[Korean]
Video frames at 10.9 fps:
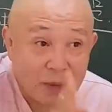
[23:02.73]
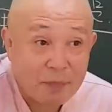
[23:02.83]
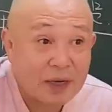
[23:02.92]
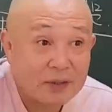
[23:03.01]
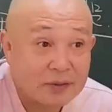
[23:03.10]

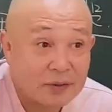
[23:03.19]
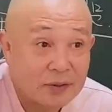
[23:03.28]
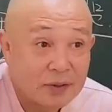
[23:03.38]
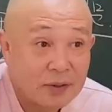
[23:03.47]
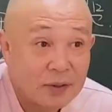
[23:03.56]
딱
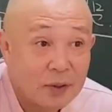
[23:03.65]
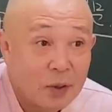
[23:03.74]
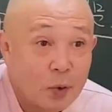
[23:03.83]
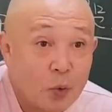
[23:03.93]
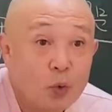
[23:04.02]
바뀌었어.
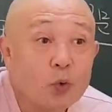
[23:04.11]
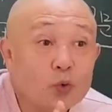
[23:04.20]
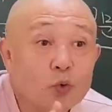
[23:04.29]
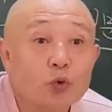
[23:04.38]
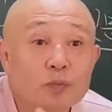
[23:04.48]

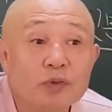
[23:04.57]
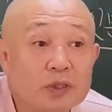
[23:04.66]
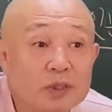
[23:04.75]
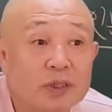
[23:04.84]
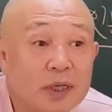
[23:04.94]
그런
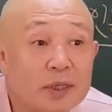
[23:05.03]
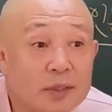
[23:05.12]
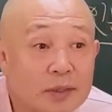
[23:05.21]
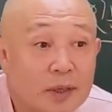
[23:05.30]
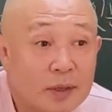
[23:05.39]
조짐들이 이제
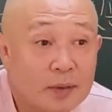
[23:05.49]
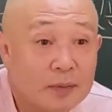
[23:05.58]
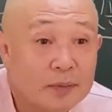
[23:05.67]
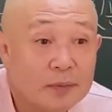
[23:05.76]
생기는 거야.